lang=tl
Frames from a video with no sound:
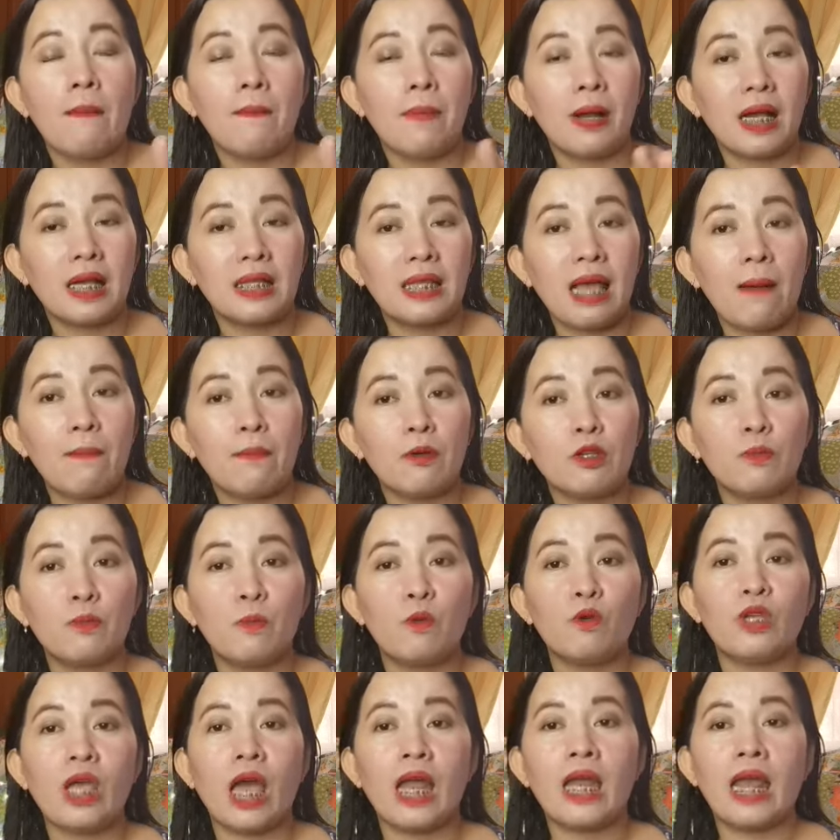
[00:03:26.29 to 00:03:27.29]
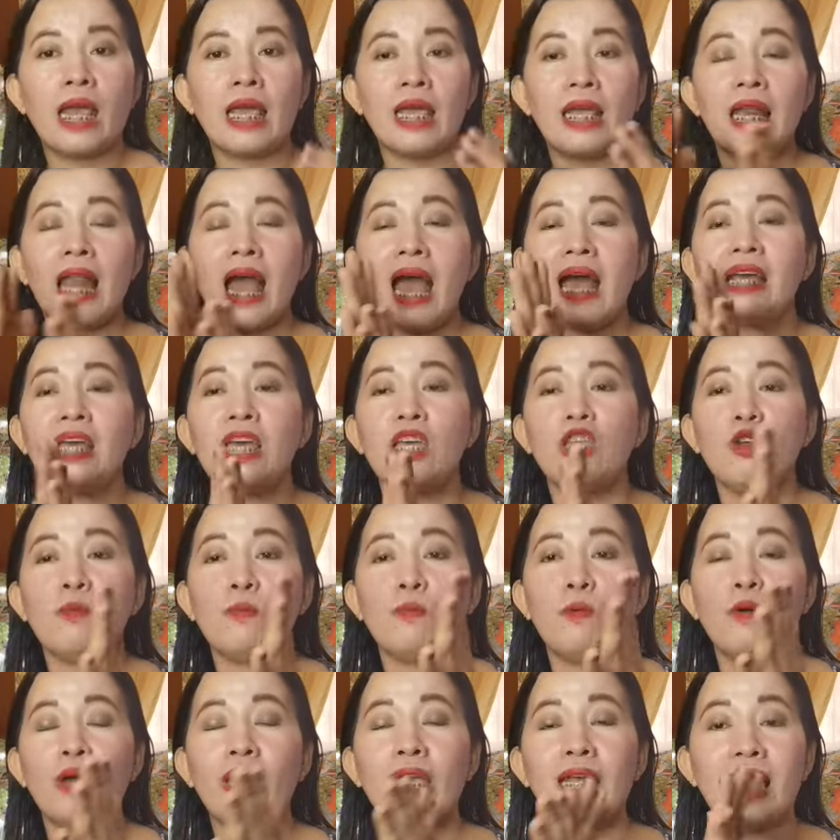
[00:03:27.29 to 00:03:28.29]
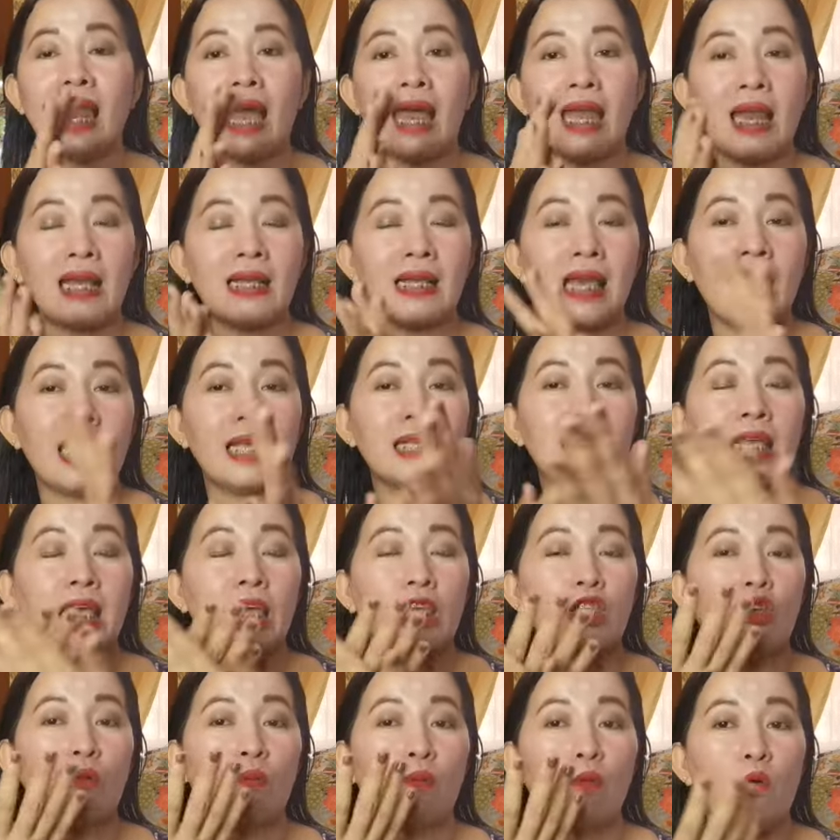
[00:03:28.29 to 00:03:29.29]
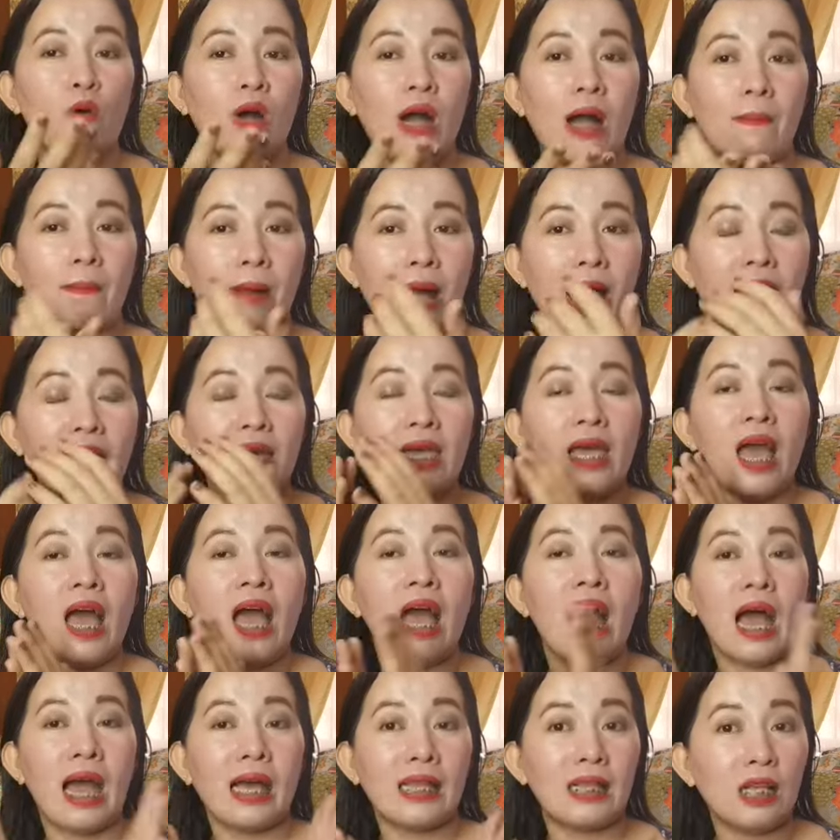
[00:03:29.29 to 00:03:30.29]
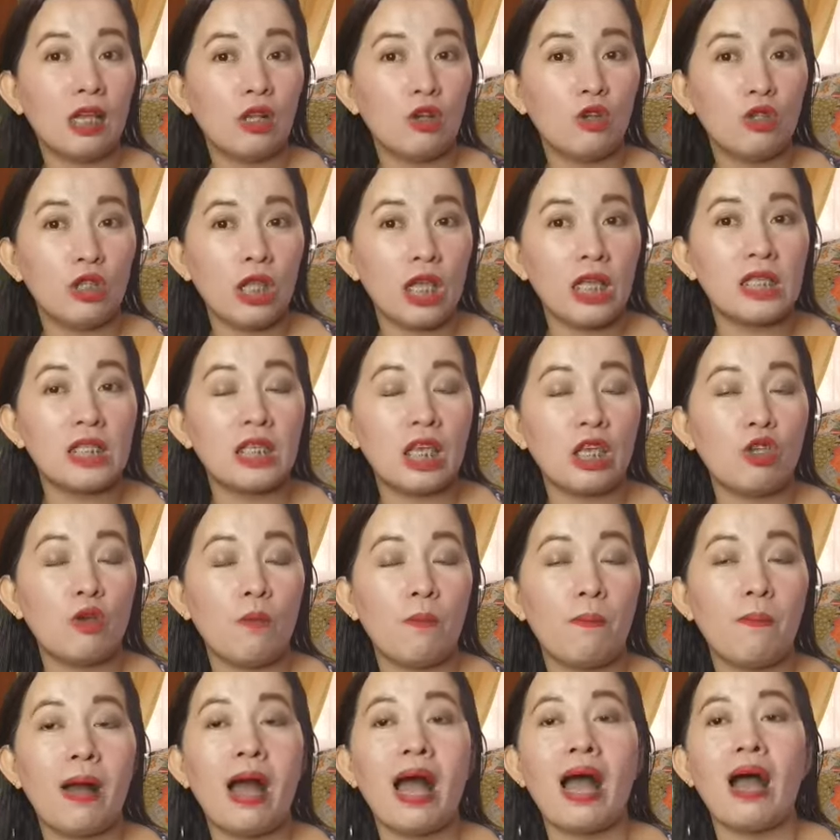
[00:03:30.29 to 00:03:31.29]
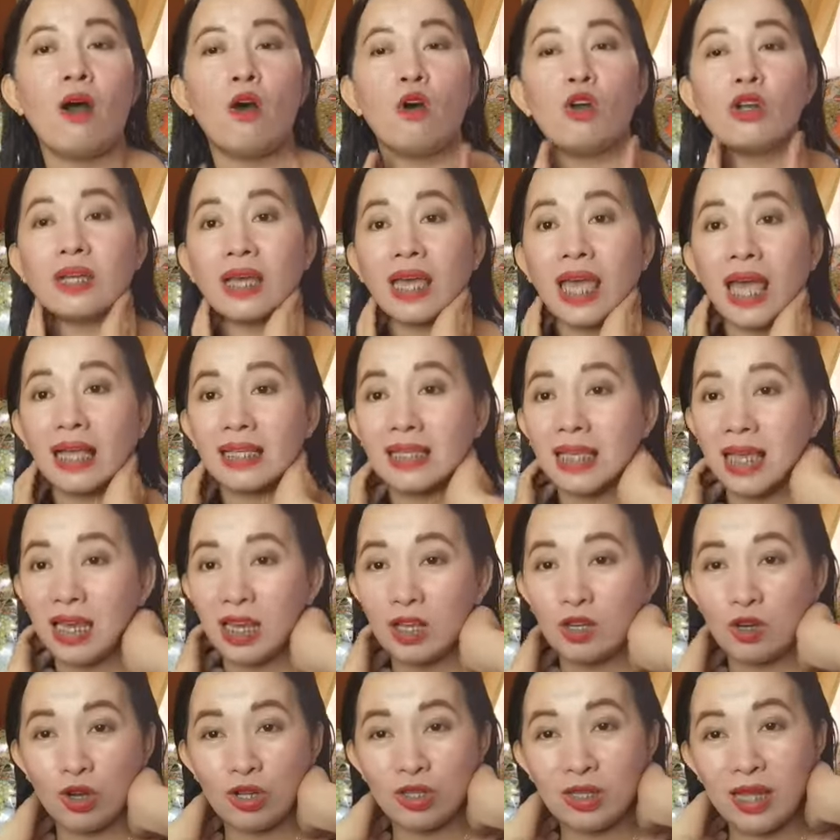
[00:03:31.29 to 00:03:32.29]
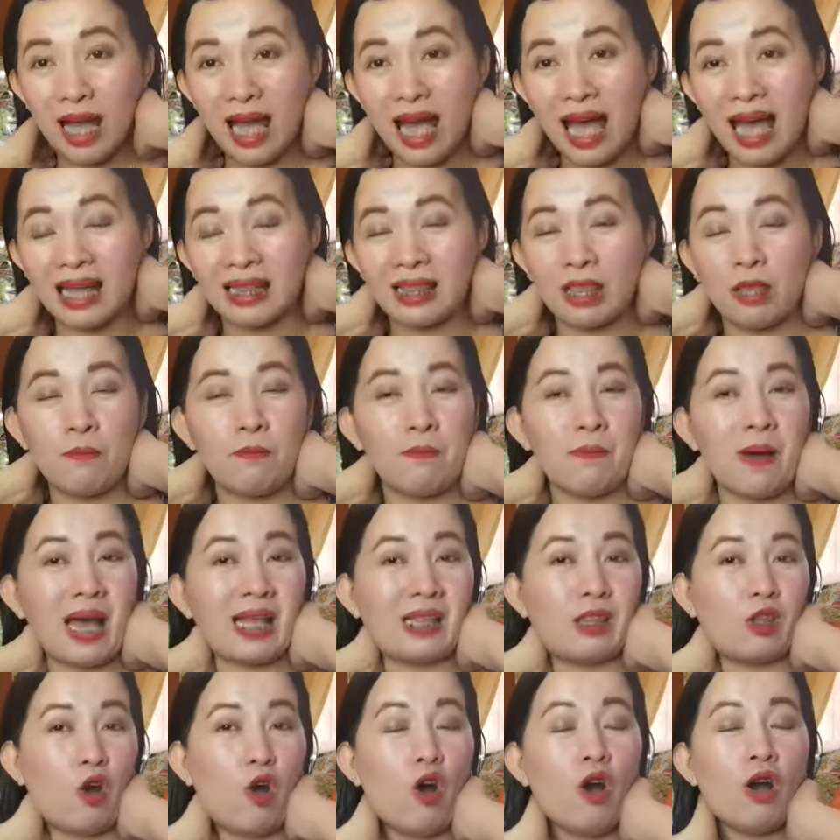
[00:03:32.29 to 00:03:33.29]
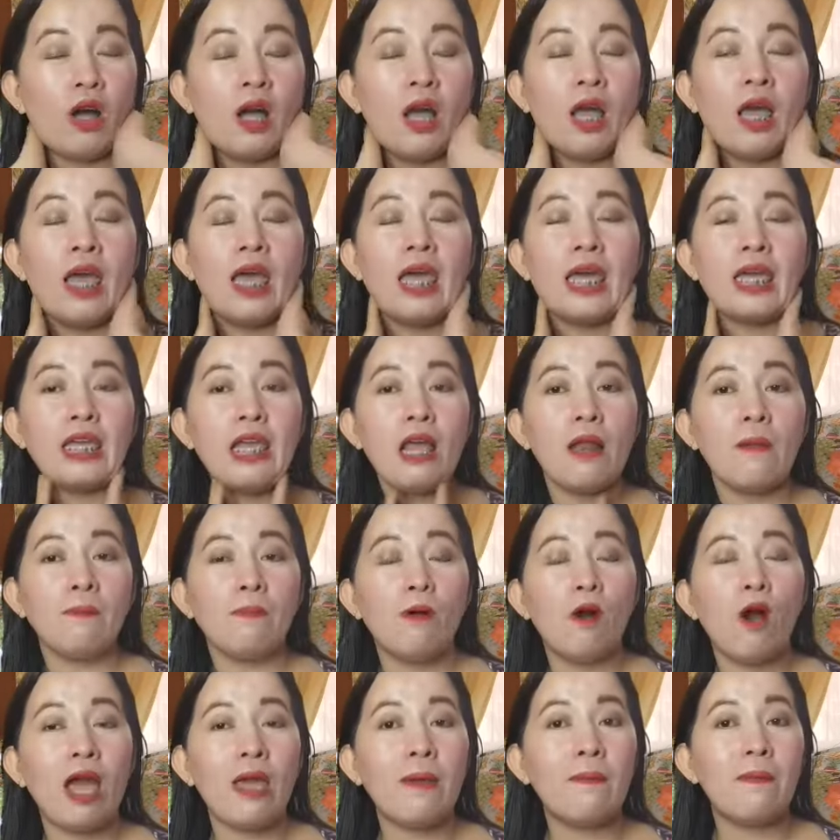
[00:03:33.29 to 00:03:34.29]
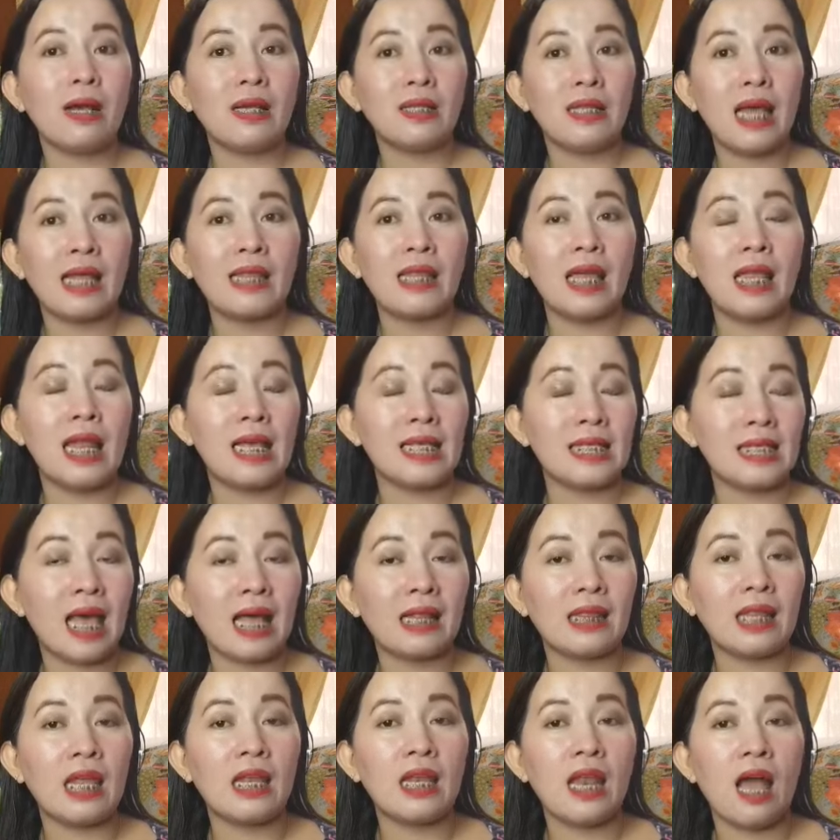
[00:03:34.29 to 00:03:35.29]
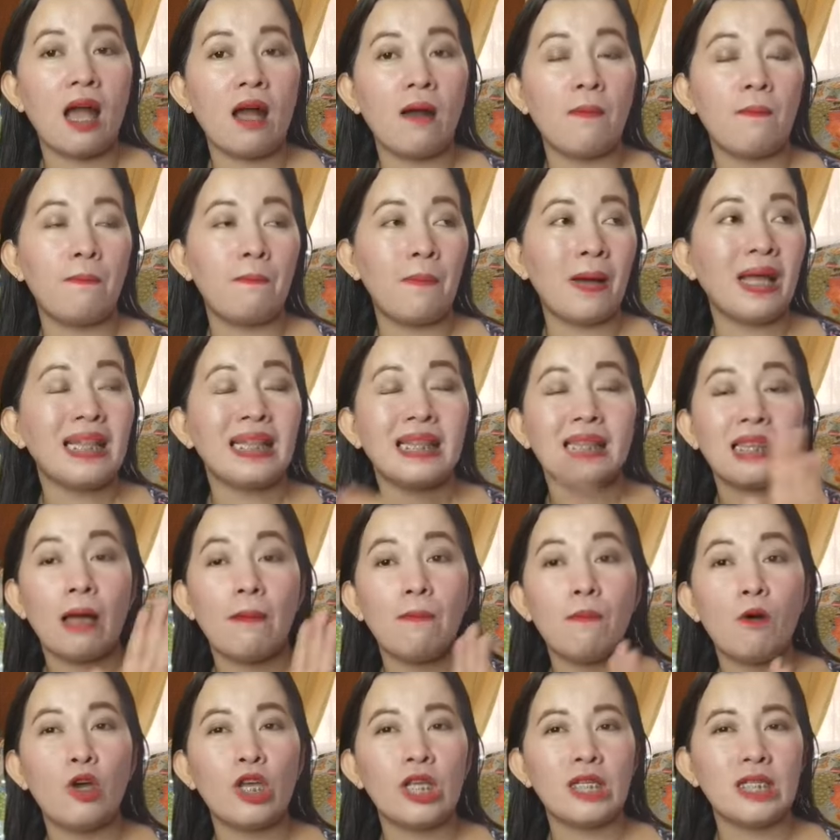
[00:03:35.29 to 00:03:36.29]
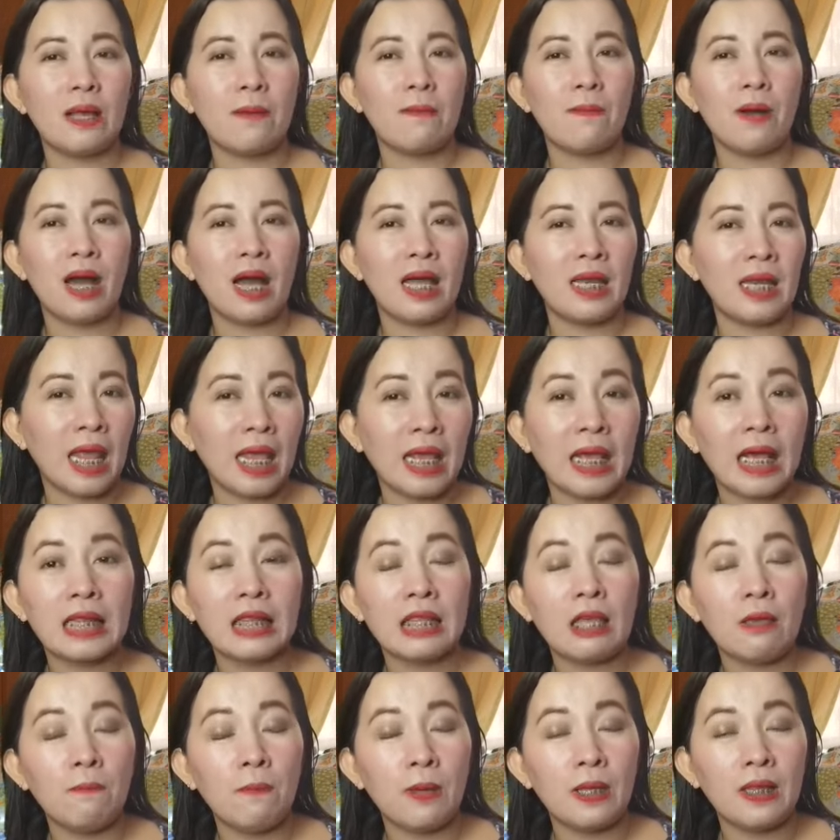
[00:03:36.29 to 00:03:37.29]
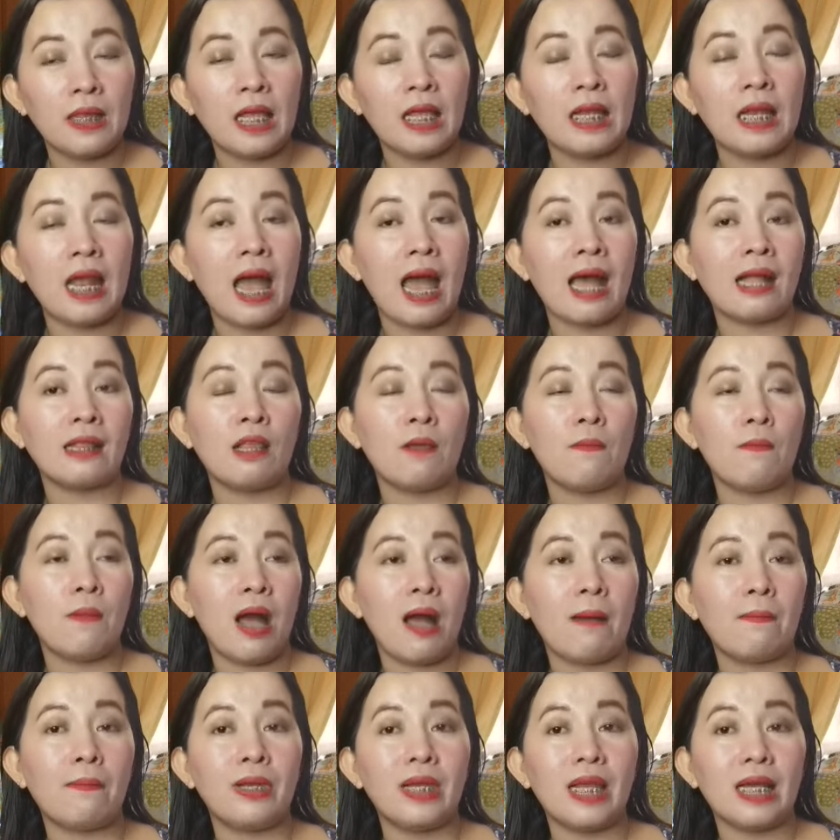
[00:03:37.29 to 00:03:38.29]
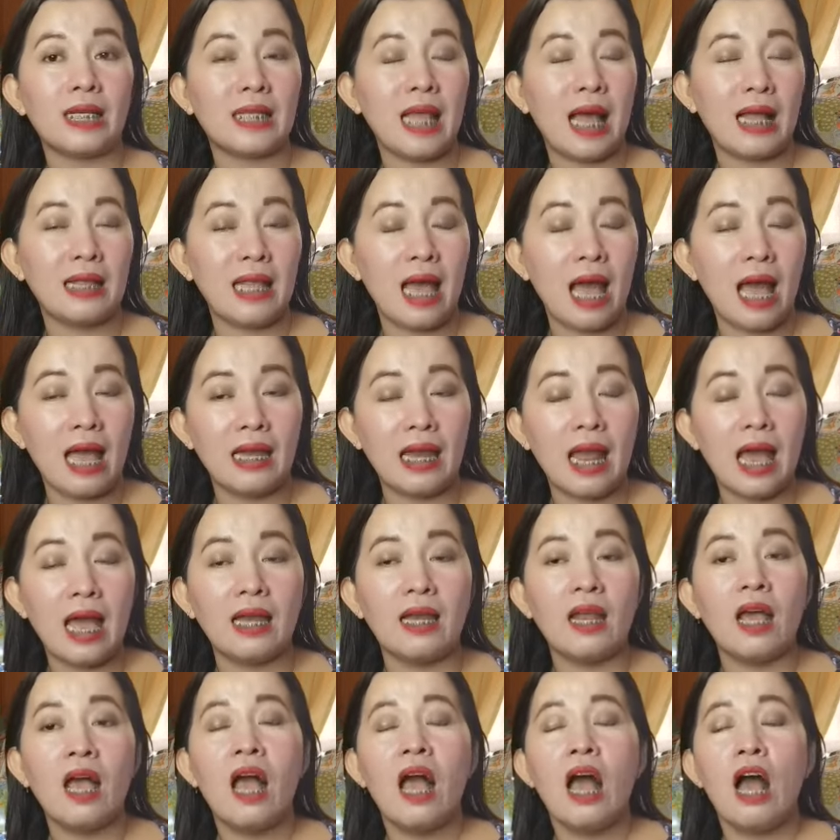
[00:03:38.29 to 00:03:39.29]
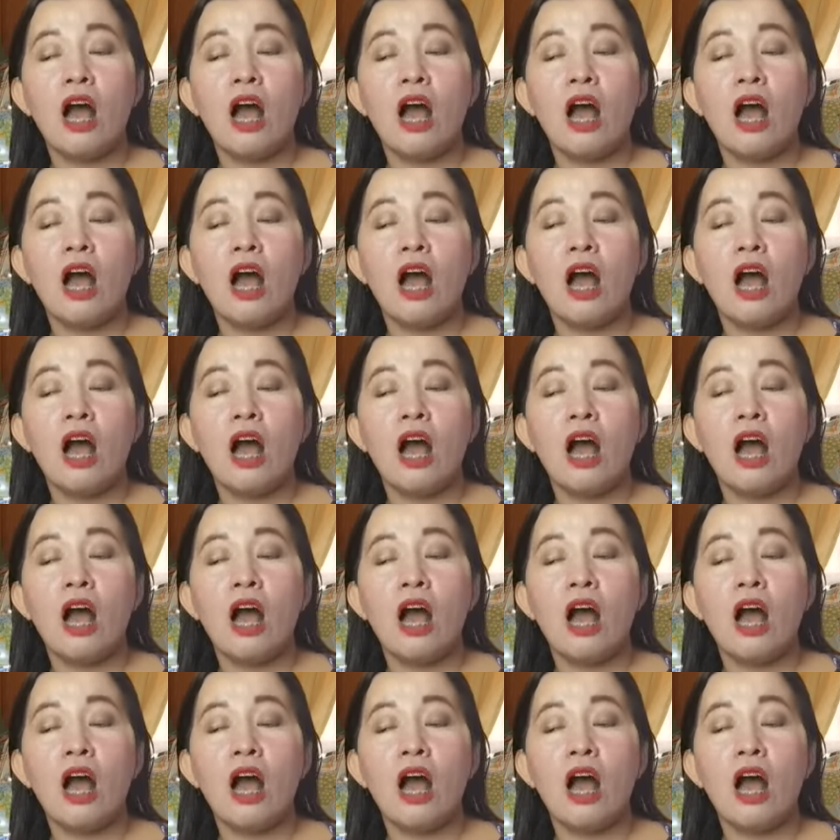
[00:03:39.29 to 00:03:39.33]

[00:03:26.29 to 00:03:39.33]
Pagkatapos po niya na ilagay nyo pong ilalagay sa inyo pong kamay at ganun din sa inyong paa or kaya sa likod ng ating batok. Yan po ay magdadala sa atin ng pantaboy sa mga negativity na ating mga pinagdadaanan.